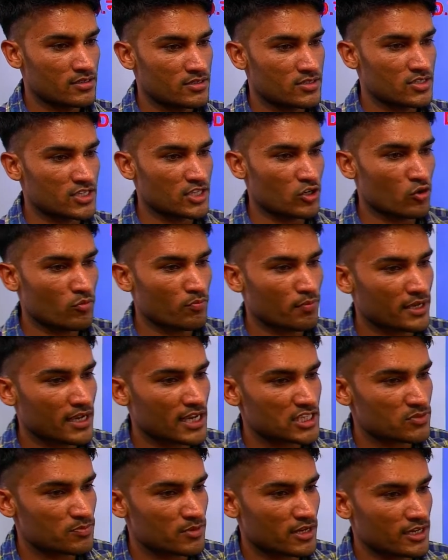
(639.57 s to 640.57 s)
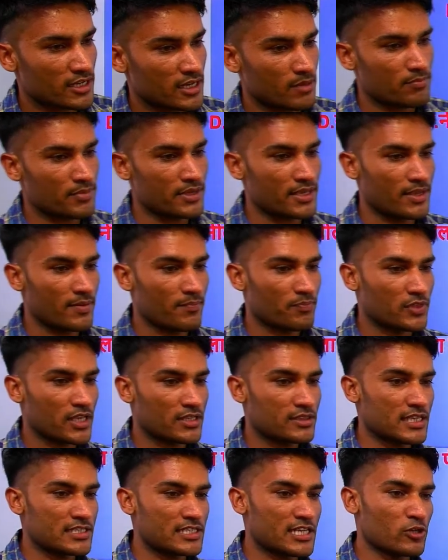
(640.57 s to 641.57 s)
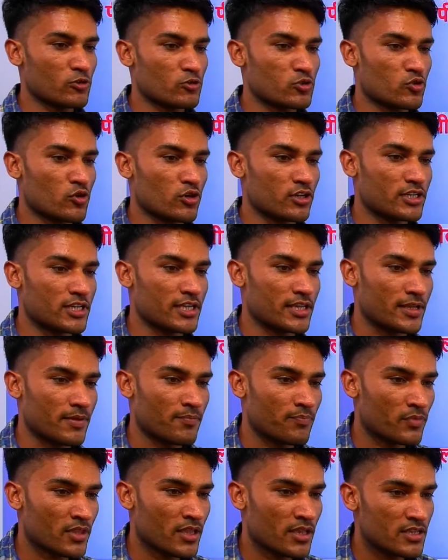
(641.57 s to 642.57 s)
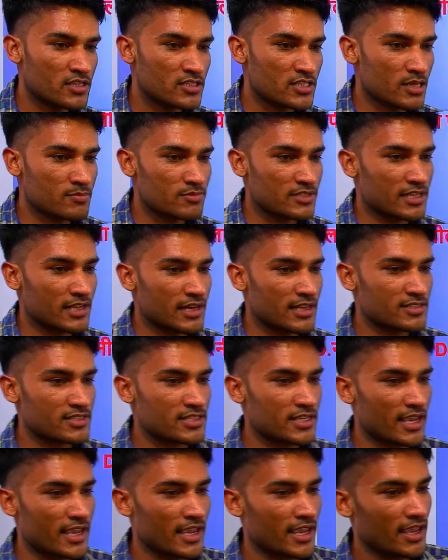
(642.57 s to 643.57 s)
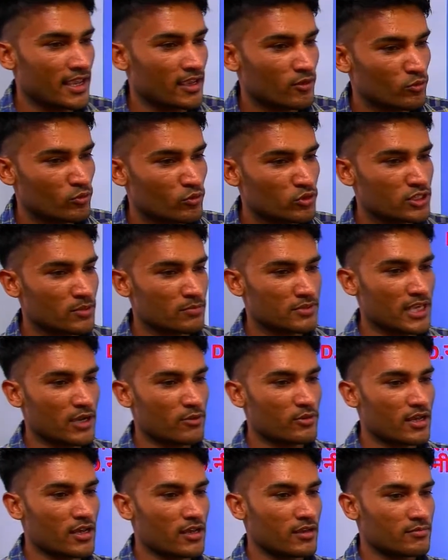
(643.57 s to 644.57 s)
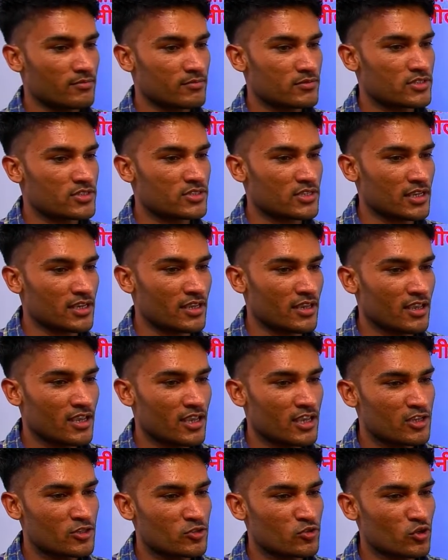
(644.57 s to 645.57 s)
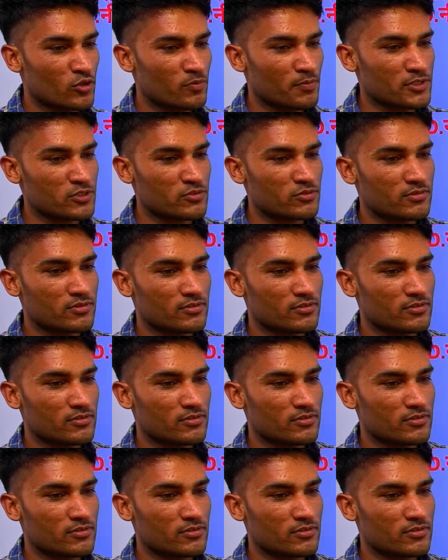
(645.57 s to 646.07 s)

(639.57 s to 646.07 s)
सी ओम प्रकाश बिरानिया बी तेजल न्यूज सॉन्ग डी सैमसंग गैलेक्सी ए उत्तम देवना सी स्वरूपित